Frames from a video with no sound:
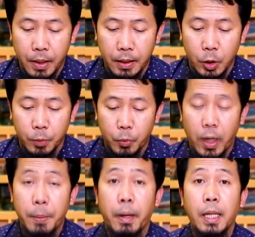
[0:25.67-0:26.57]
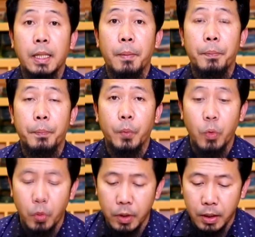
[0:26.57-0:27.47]
At ito po ay may
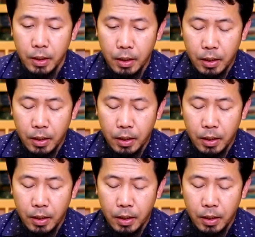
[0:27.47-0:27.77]
sampung